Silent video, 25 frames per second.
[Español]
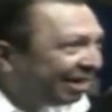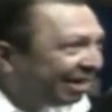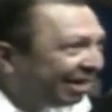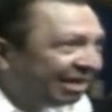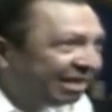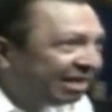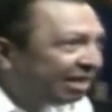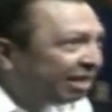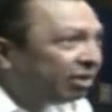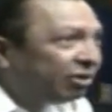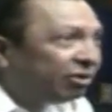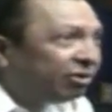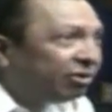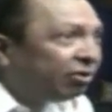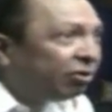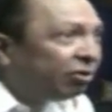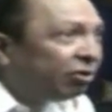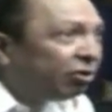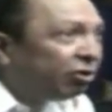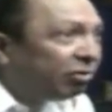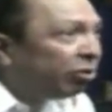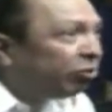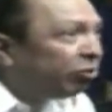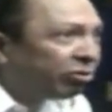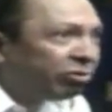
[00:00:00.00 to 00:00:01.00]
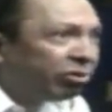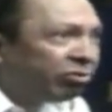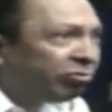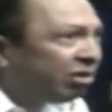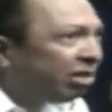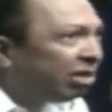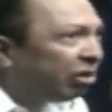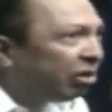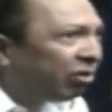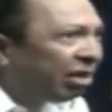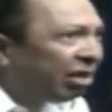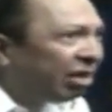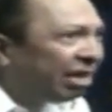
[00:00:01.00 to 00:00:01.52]
Es decir, me duermo en
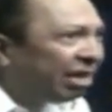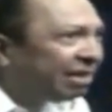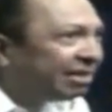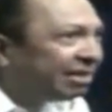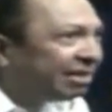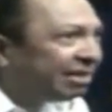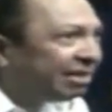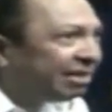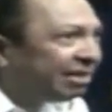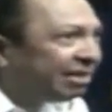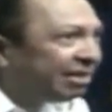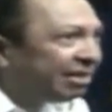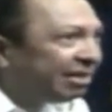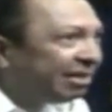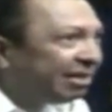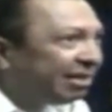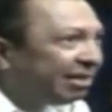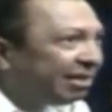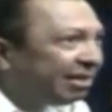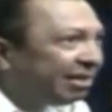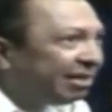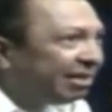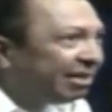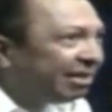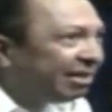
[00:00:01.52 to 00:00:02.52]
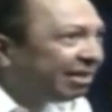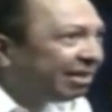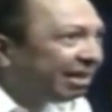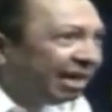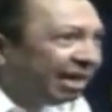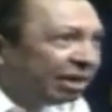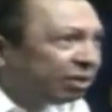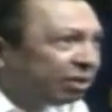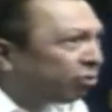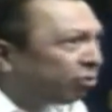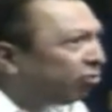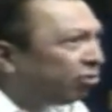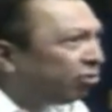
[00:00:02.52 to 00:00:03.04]
mis laureles,
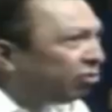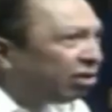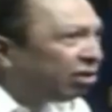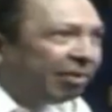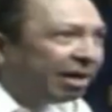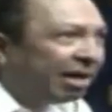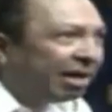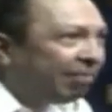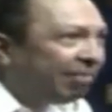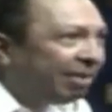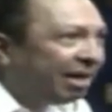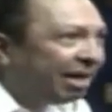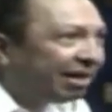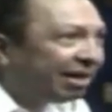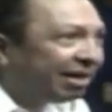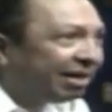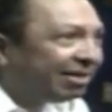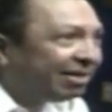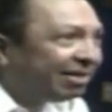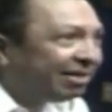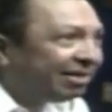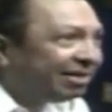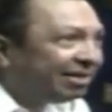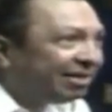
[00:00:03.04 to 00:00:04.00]
esto nunca va a cambiar.